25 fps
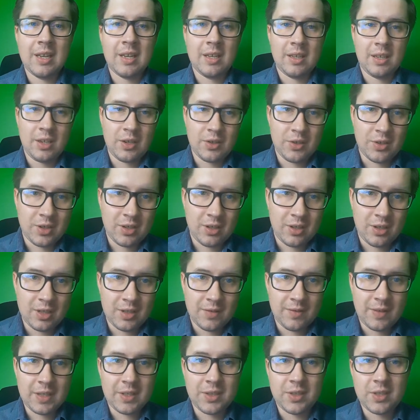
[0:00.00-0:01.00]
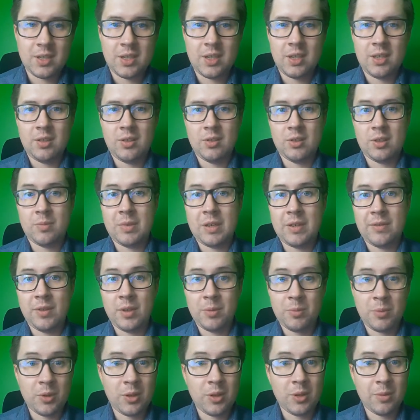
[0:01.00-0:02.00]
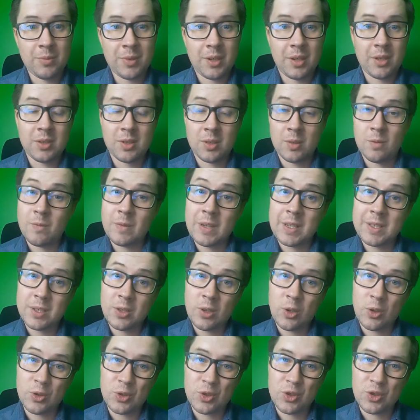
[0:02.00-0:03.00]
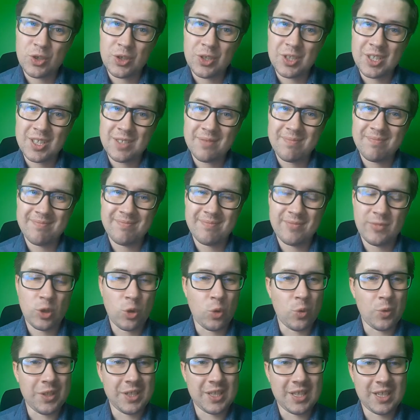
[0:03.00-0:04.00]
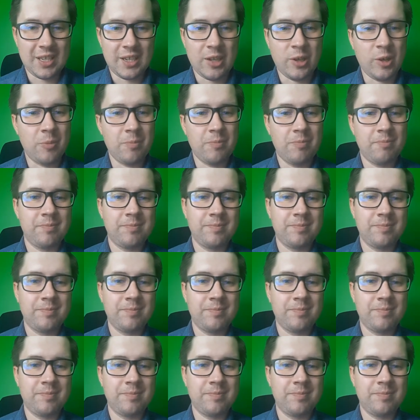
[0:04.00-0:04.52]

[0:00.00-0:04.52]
Jeżeli jest więcej, no to prawdopodobnie chcą Was ostrzec do łysego.